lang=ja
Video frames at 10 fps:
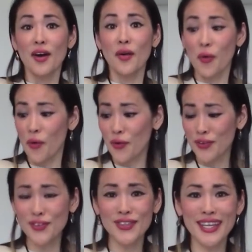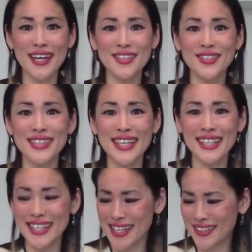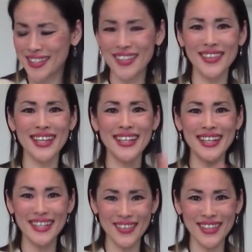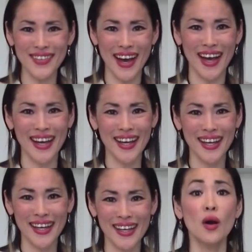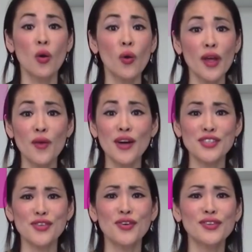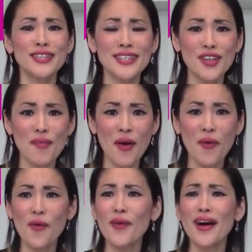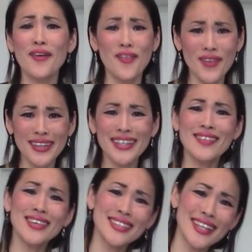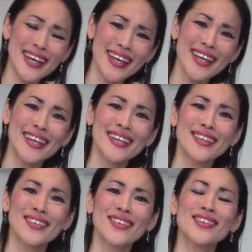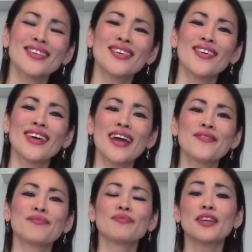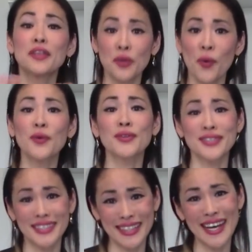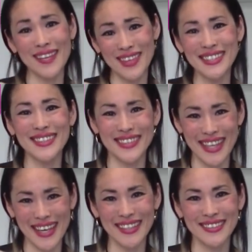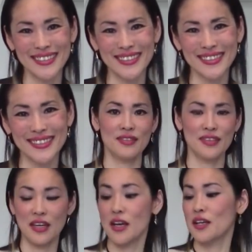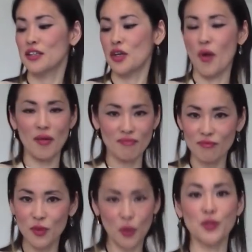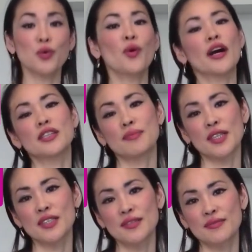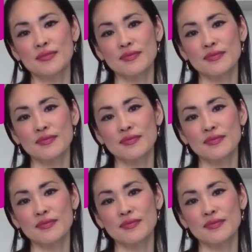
こういう芸術的な作品をいただいたときは、これは職人の真心がこもっていますね。という表現、よく使いますよね。では、ご紹介します。